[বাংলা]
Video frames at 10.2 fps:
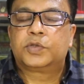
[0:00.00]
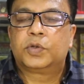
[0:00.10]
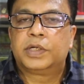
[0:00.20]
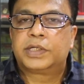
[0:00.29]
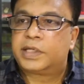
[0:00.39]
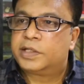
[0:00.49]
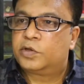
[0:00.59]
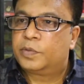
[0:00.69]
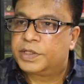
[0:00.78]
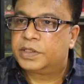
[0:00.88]
চল্লিশ
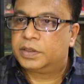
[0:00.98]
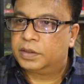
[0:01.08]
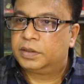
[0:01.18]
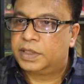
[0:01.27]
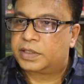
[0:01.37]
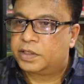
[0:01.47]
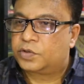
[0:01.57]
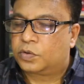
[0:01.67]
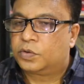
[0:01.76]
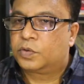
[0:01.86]
হাজারেরও বেশি দেশলাই
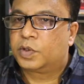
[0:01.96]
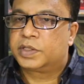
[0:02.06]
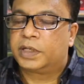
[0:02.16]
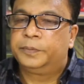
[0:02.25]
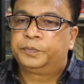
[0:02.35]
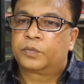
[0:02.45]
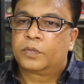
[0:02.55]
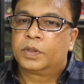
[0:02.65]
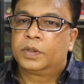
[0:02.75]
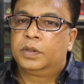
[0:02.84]
সংগ্রহ করে যান
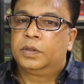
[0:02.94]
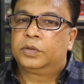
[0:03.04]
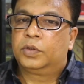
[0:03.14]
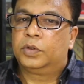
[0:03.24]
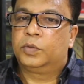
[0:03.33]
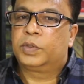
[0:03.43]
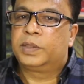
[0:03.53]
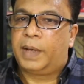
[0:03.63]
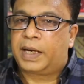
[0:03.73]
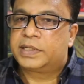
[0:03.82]
তো
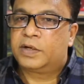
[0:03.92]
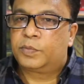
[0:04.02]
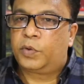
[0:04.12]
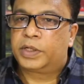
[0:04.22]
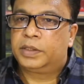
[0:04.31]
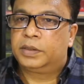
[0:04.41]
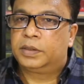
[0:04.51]
উনি মারা যাওয়ার পরে